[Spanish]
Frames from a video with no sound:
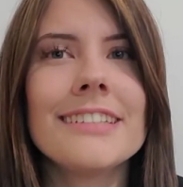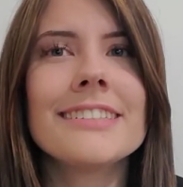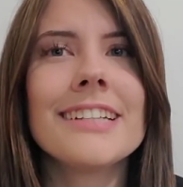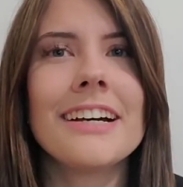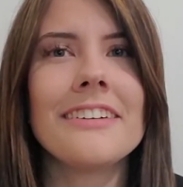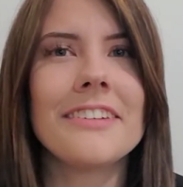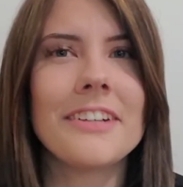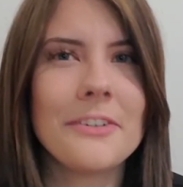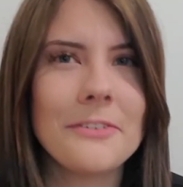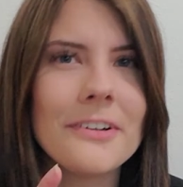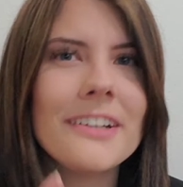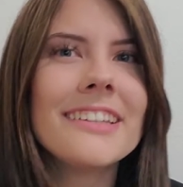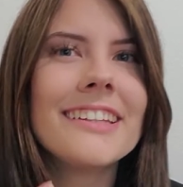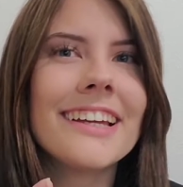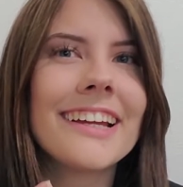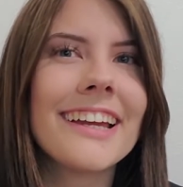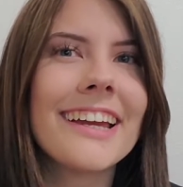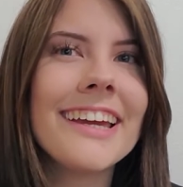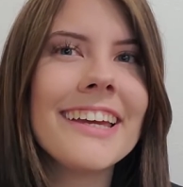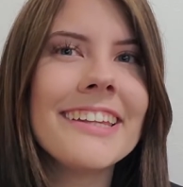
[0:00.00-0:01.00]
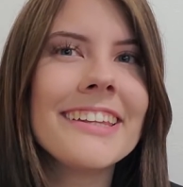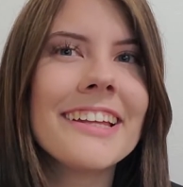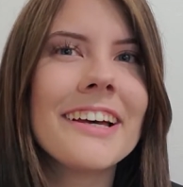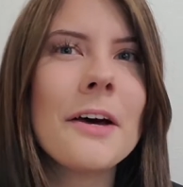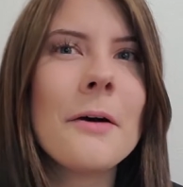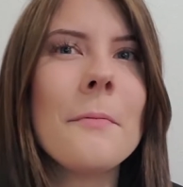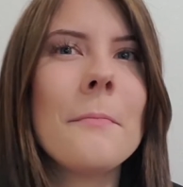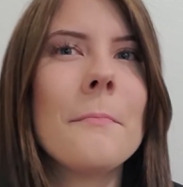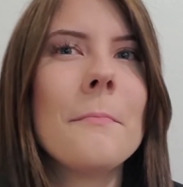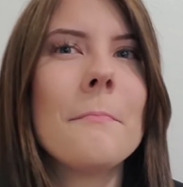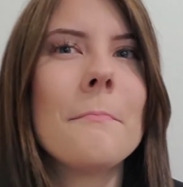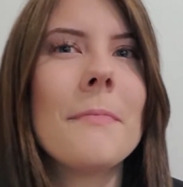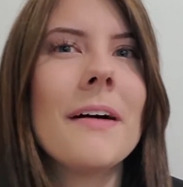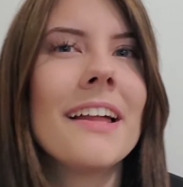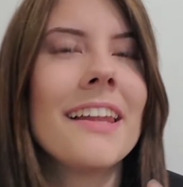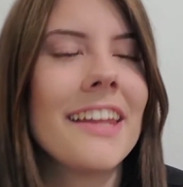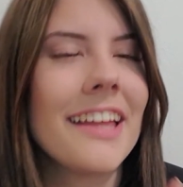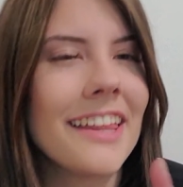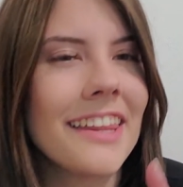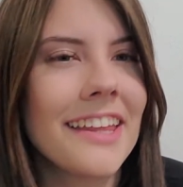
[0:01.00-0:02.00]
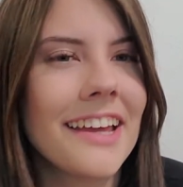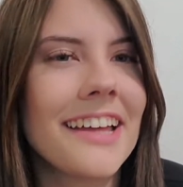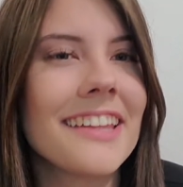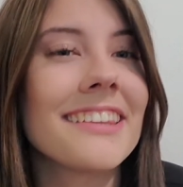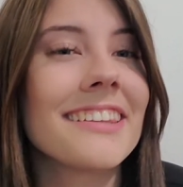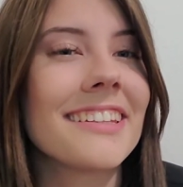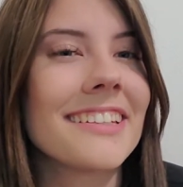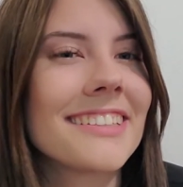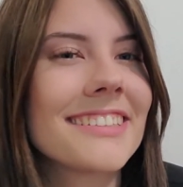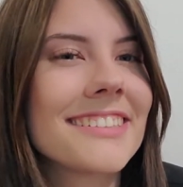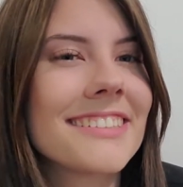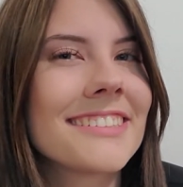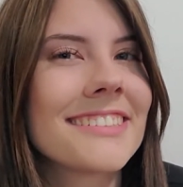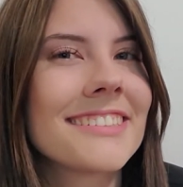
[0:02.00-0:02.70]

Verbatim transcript: saben, cuenten estas más las de antes